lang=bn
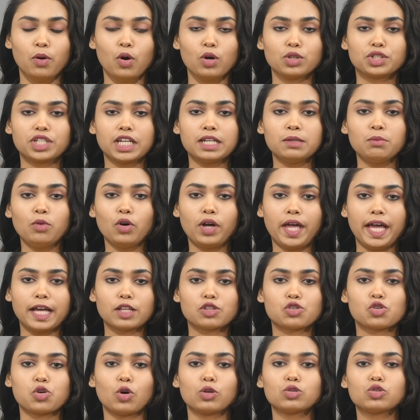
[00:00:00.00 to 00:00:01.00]
ভোটের
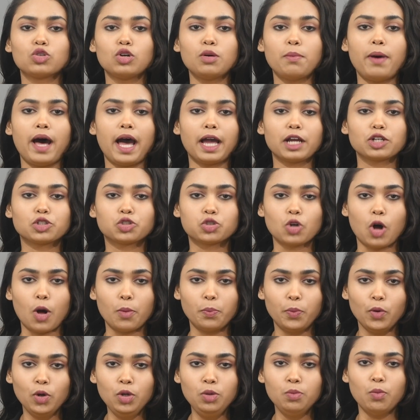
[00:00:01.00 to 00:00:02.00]
মুখে ছোট ভাই
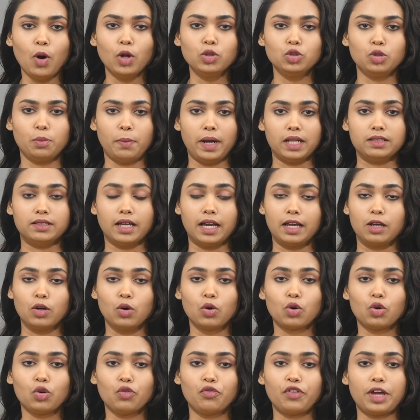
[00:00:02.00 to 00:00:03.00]
স্বপন
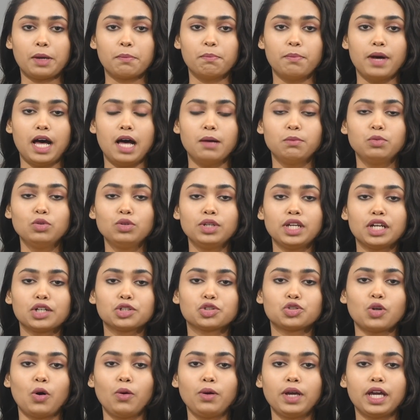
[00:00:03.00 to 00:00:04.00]
বন্দ্যোপাধ্যায় ওরফে
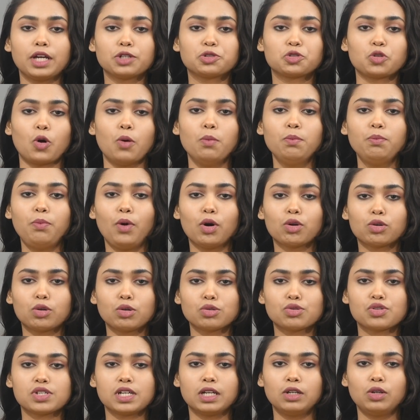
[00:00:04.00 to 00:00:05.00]
বাবুলের সঙ্গে
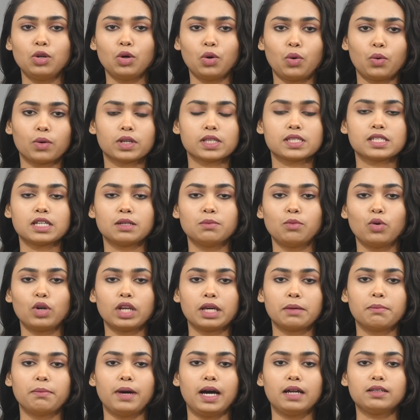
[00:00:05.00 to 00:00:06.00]
সম্পর্ক ছিন্ন করেছেন
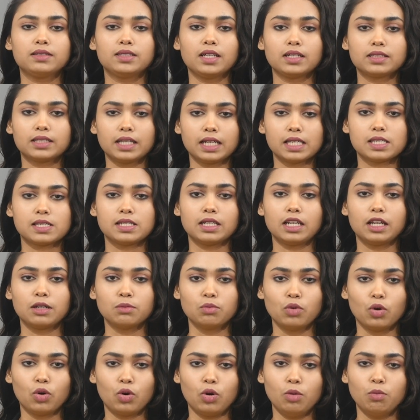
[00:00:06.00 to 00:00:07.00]
বলে বার্তা
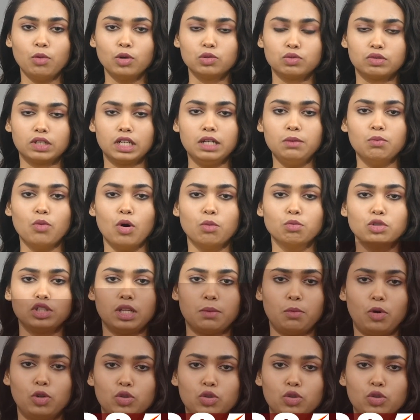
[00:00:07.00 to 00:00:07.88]
দিয়েছিলেন মুখ্যমন্ত্রী মমতা